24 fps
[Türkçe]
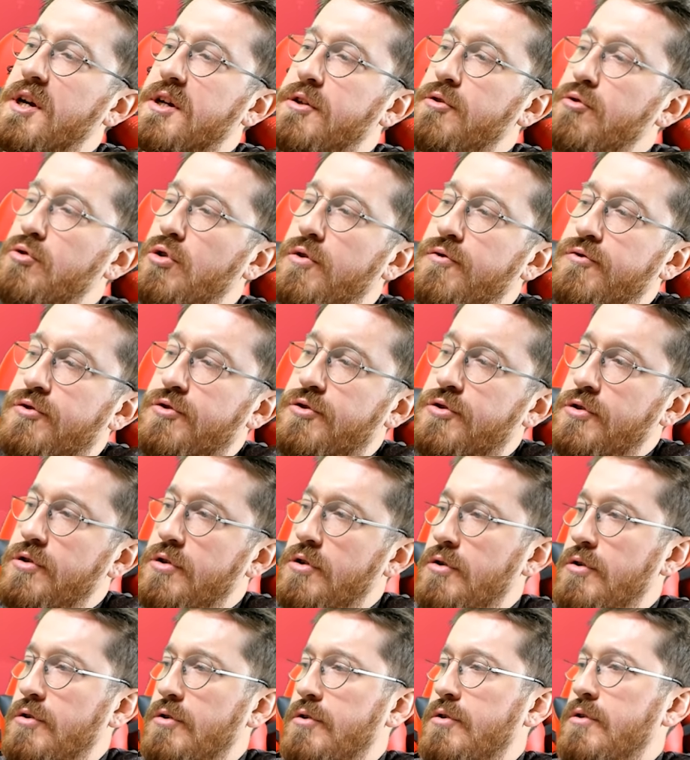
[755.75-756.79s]
yakın
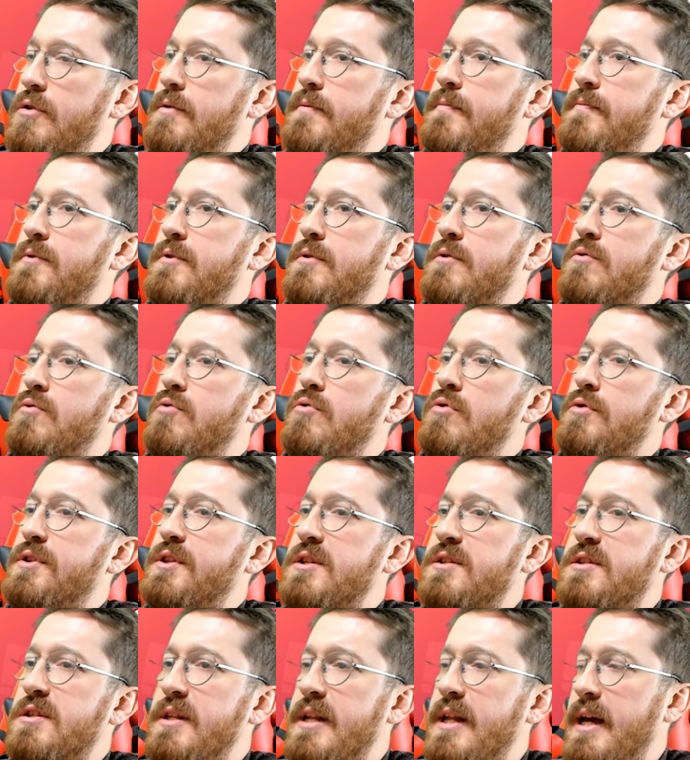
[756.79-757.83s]
dövüşçü. Evet.
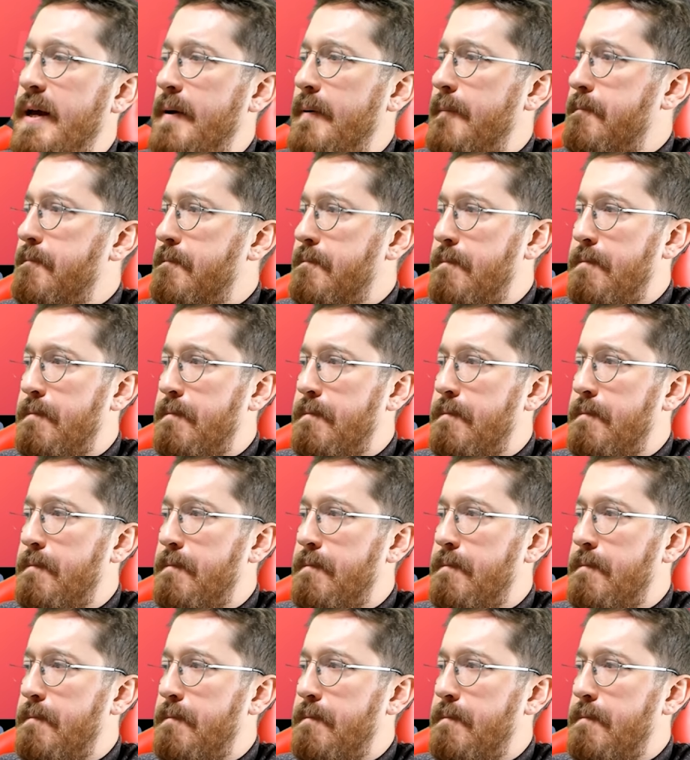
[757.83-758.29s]
Ultisi ne?